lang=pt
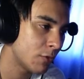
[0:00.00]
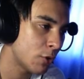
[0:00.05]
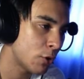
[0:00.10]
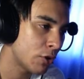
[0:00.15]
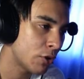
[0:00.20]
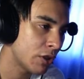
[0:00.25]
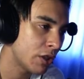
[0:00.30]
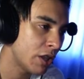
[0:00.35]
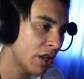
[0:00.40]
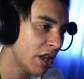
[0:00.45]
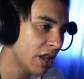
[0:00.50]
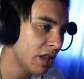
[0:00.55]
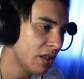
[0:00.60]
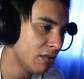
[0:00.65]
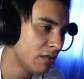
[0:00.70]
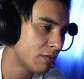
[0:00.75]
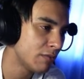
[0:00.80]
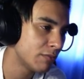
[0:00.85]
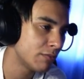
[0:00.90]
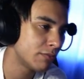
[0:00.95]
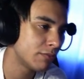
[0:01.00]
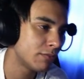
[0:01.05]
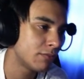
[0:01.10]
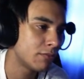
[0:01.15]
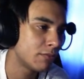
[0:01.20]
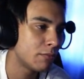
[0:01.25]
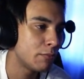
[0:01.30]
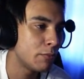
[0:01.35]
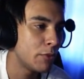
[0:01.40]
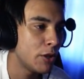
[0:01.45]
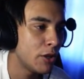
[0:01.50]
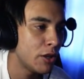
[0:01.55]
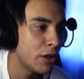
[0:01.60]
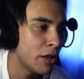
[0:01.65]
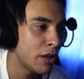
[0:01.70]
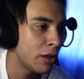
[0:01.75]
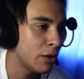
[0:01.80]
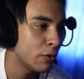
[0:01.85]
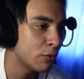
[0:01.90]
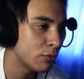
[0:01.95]
Ok.
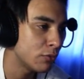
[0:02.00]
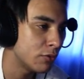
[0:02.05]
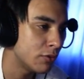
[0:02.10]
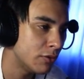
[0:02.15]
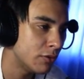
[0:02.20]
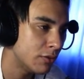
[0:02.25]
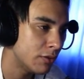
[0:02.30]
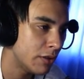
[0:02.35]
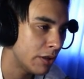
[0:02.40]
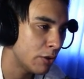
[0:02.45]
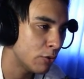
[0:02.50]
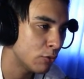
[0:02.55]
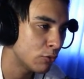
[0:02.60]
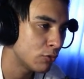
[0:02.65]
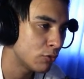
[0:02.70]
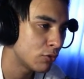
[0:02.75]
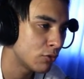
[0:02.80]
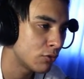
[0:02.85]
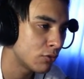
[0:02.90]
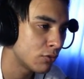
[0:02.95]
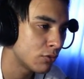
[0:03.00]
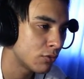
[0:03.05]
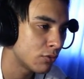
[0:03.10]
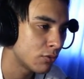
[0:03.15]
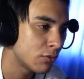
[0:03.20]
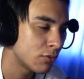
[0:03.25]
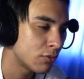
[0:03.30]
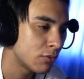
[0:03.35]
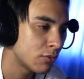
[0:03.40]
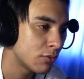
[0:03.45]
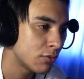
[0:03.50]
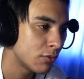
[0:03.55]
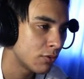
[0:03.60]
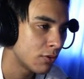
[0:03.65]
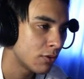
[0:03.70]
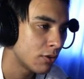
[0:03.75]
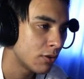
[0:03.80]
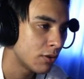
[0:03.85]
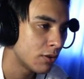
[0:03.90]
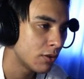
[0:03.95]
Meu Deus.
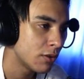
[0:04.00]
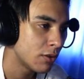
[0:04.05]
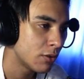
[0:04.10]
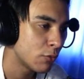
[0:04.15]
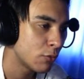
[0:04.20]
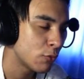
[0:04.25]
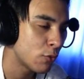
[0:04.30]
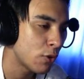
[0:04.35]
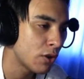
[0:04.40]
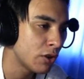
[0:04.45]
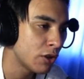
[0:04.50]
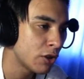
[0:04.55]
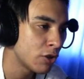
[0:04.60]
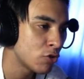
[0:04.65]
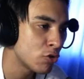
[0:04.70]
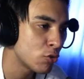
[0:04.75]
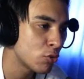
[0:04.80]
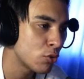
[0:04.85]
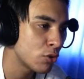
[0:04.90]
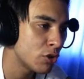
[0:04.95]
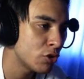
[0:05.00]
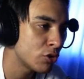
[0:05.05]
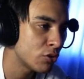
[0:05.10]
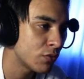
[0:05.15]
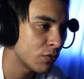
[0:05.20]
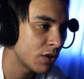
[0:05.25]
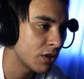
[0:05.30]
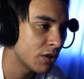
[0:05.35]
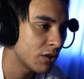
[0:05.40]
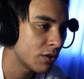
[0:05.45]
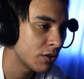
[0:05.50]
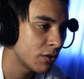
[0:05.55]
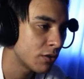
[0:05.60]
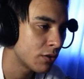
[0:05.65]
Quando que ele jogou isso, velho?